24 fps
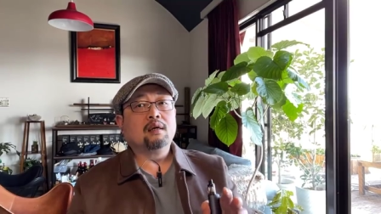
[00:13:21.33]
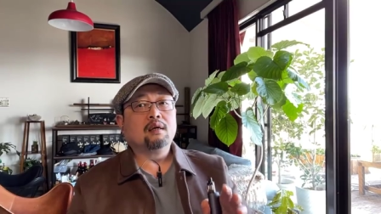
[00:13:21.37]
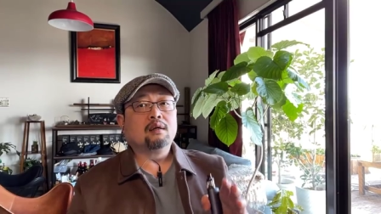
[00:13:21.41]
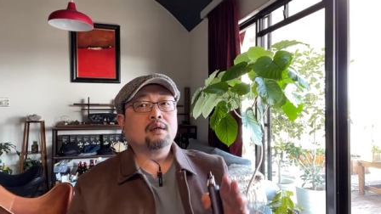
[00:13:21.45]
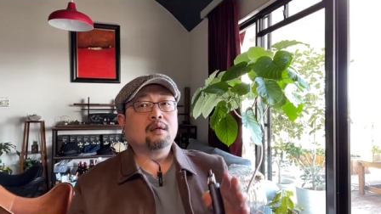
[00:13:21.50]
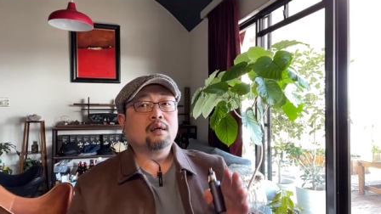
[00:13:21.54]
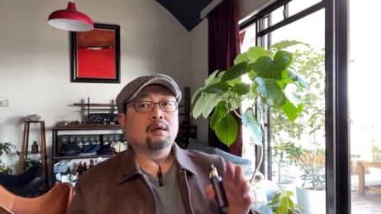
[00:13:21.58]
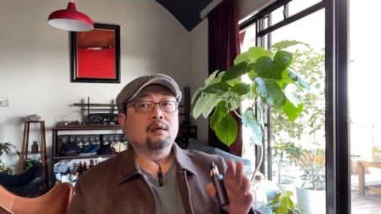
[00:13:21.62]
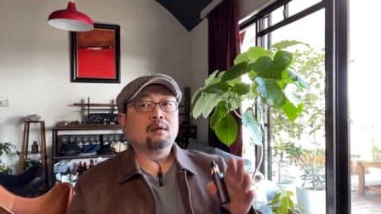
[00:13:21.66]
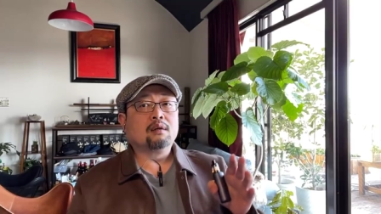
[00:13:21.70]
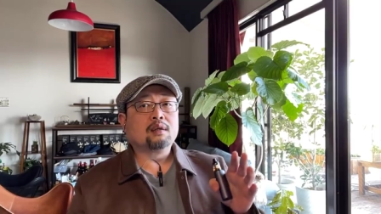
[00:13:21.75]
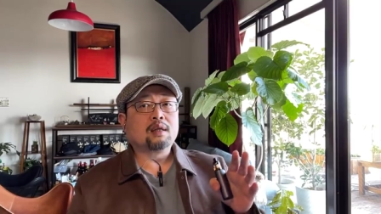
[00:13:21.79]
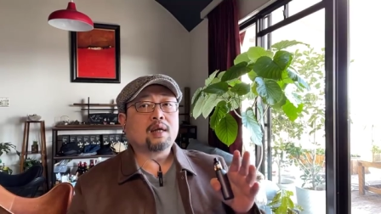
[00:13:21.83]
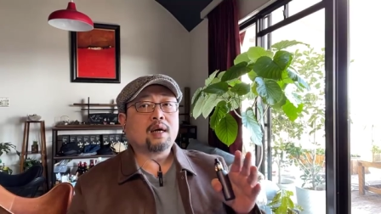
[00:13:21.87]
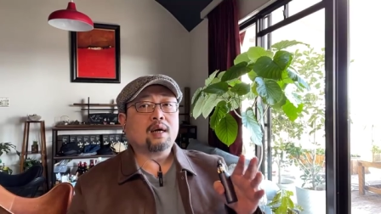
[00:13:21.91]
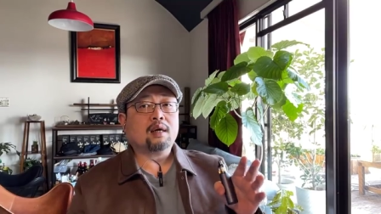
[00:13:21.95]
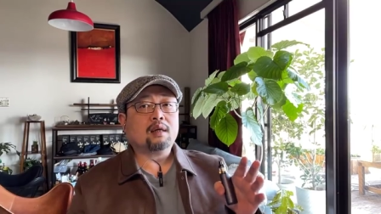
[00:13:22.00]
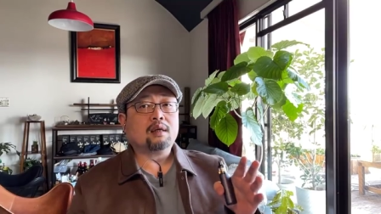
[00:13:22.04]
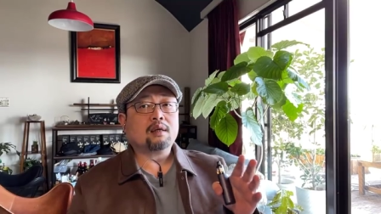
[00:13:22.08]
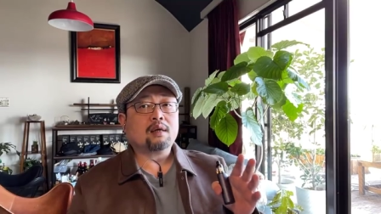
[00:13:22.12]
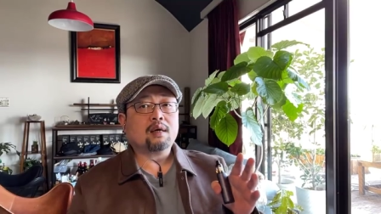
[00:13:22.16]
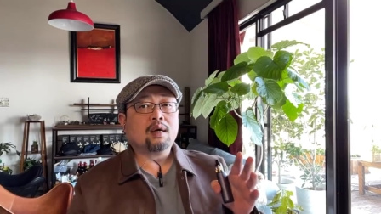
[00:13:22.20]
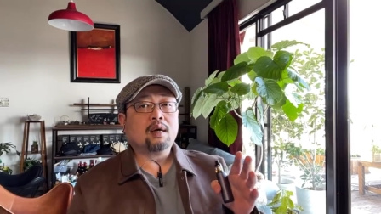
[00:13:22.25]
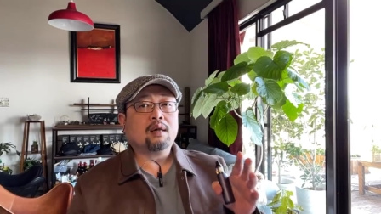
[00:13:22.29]
然后他
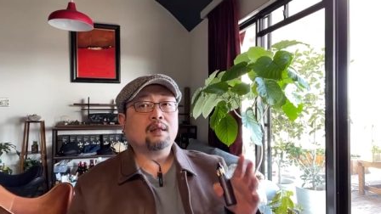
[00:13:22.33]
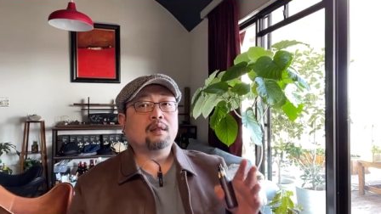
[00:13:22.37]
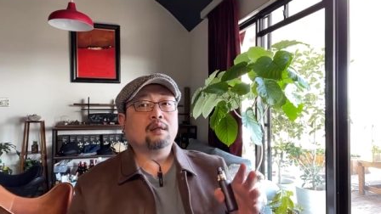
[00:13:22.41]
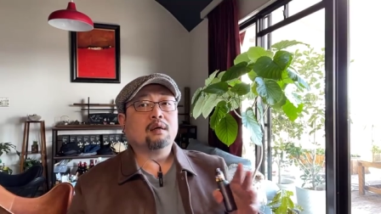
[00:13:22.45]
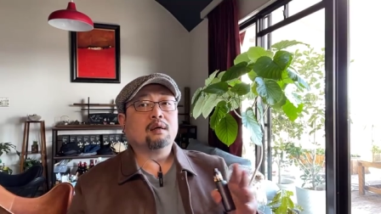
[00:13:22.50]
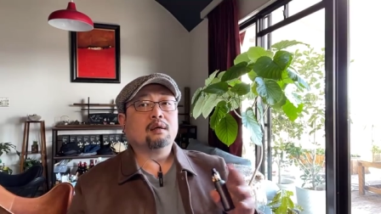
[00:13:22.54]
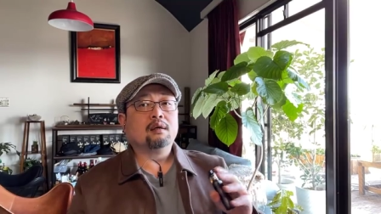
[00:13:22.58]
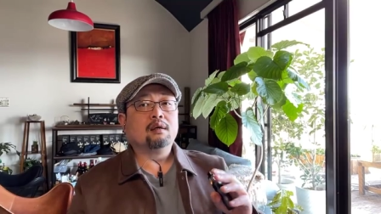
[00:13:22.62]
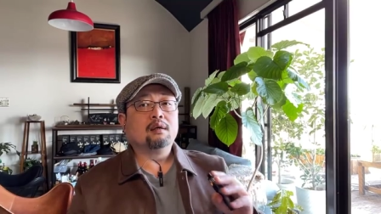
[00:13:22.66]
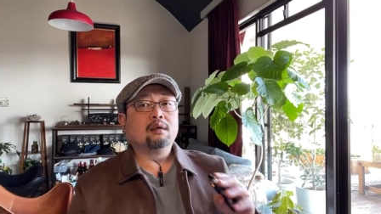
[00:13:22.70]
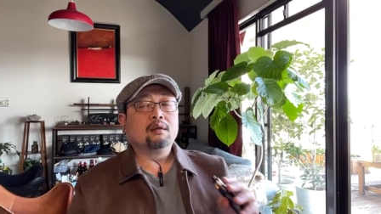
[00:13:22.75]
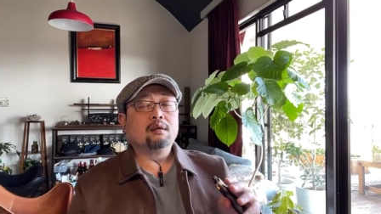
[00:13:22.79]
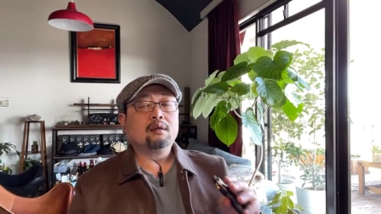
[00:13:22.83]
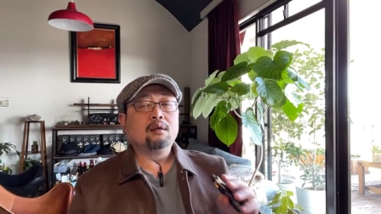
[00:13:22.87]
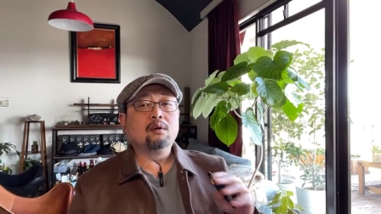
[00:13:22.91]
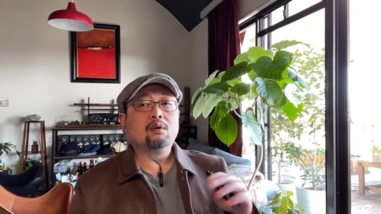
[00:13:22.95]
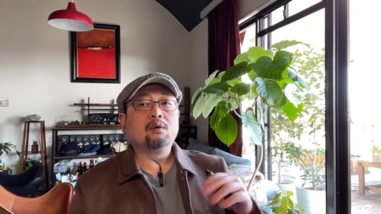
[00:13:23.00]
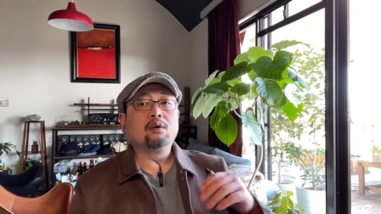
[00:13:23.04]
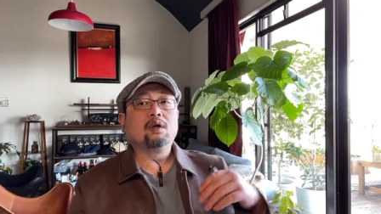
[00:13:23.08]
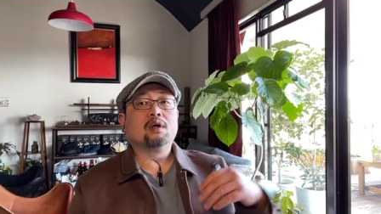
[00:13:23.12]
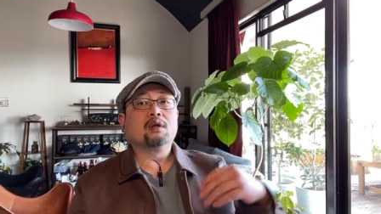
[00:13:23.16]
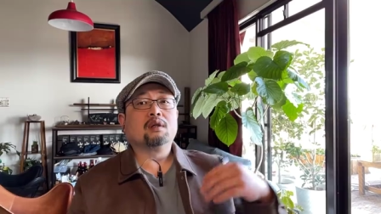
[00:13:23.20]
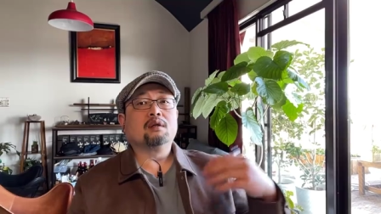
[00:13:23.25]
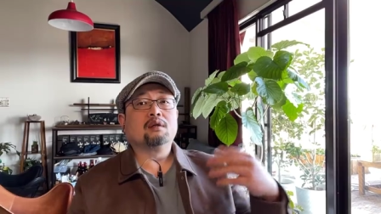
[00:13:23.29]
这个案子有
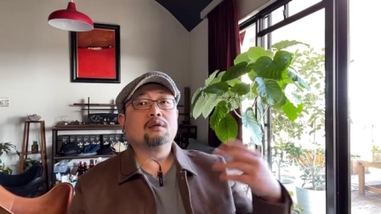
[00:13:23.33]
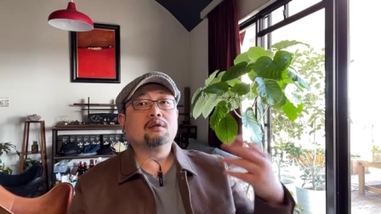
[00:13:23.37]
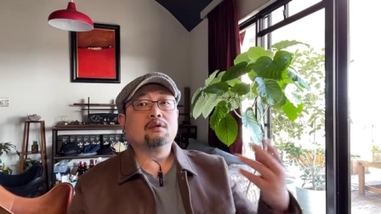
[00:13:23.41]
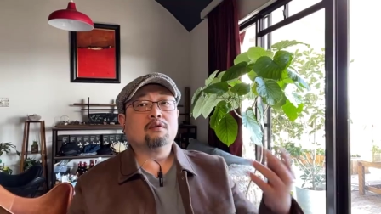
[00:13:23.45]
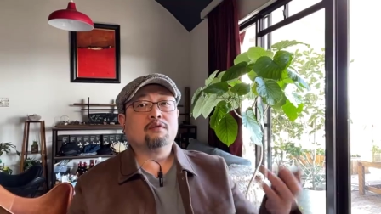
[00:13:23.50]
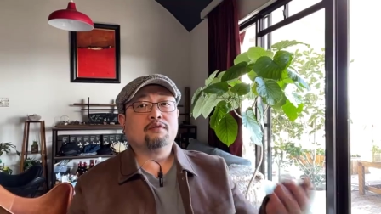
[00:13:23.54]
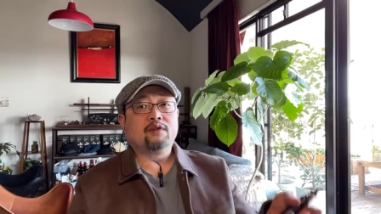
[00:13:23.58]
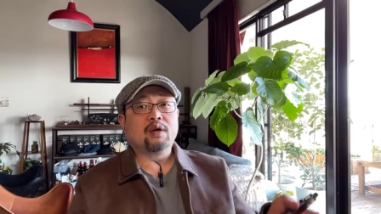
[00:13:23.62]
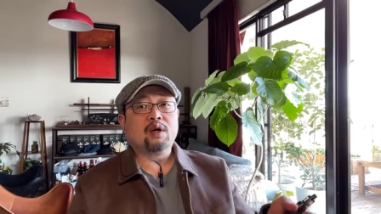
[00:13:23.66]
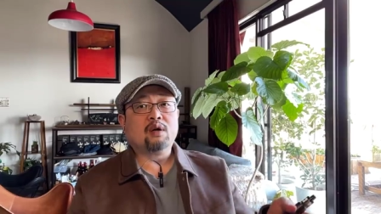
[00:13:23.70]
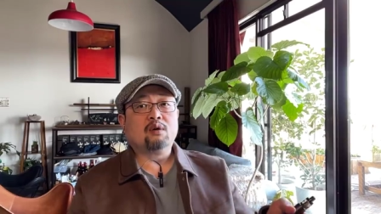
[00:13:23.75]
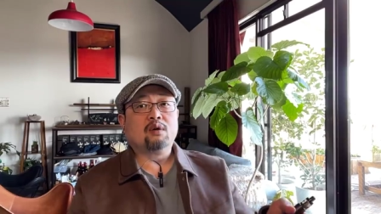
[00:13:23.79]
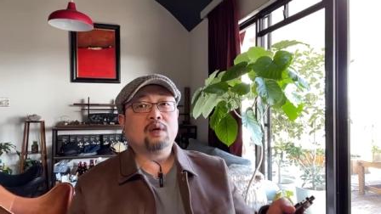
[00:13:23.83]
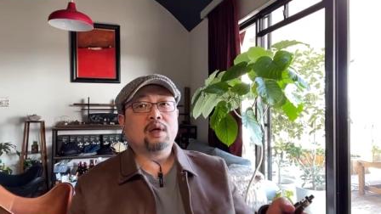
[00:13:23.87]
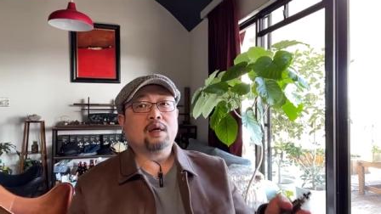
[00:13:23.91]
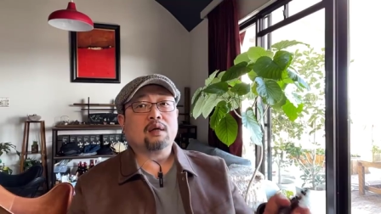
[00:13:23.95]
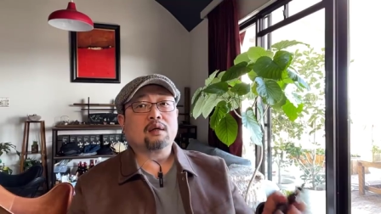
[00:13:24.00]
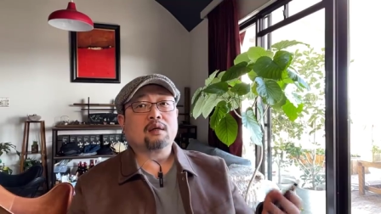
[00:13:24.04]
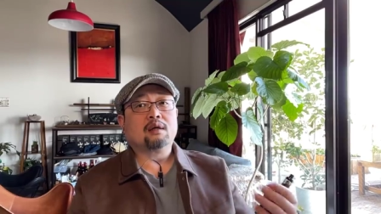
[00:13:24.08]
可能就翻回来。